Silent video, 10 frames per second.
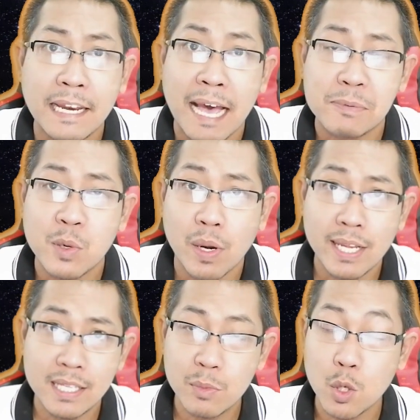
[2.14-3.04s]
กราบ สวัส
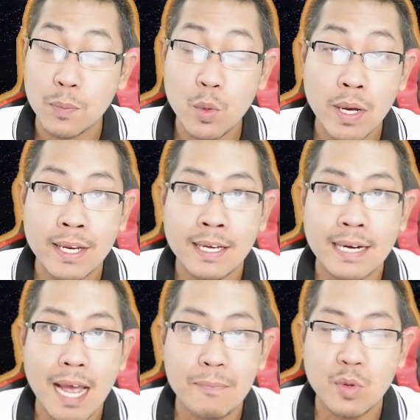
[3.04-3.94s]
ดีท่านผู้ชมด้วยนะ
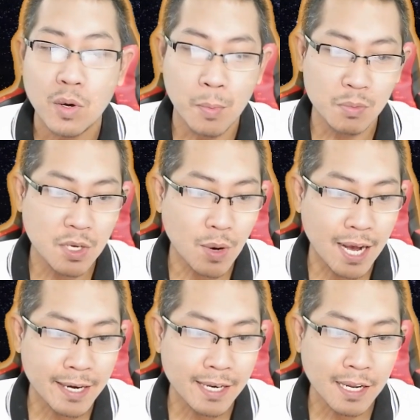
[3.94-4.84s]
ครับ อยู่กับผมชี
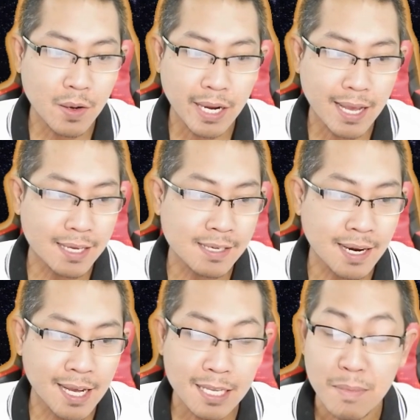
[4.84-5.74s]
วัตและก็ รายการสา
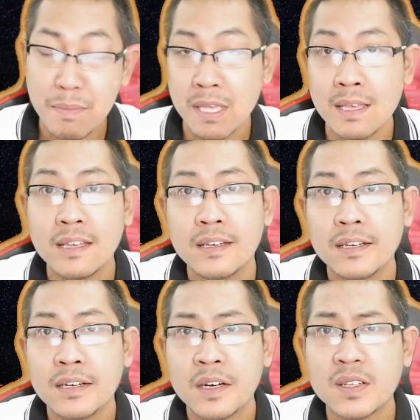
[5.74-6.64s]
ระที่ไม่มี
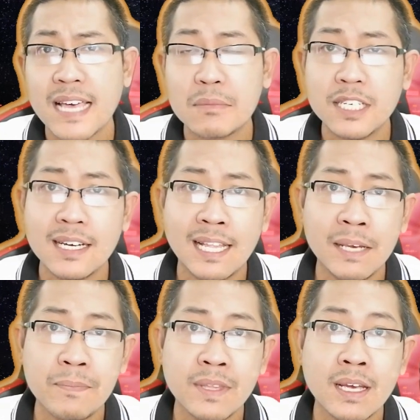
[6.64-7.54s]
ก็ตามชื่อค
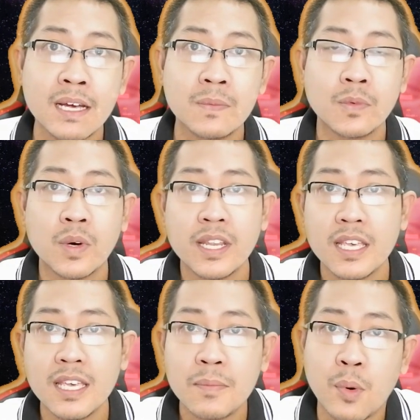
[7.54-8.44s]
ลิปนะครับ วัน
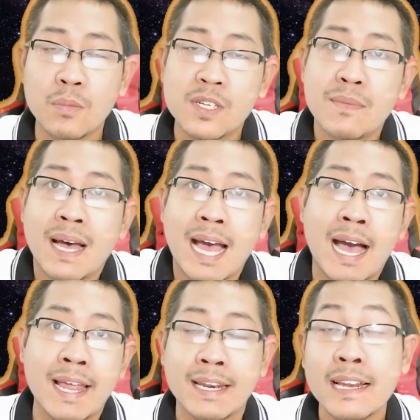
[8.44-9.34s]
นี้ผมจะมา
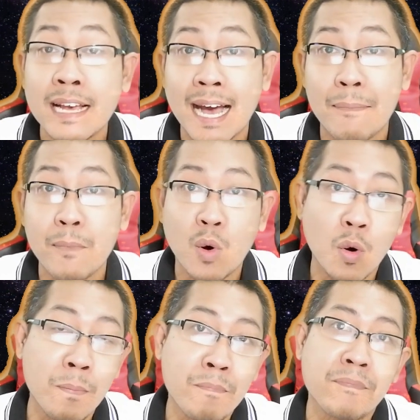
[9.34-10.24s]
อ่านคำค
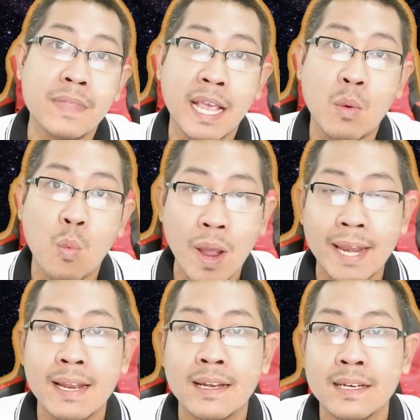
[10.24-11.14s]
มเด็กแว้
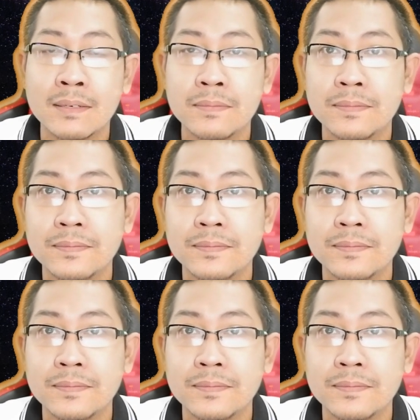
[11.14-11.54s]
นนะ ครับ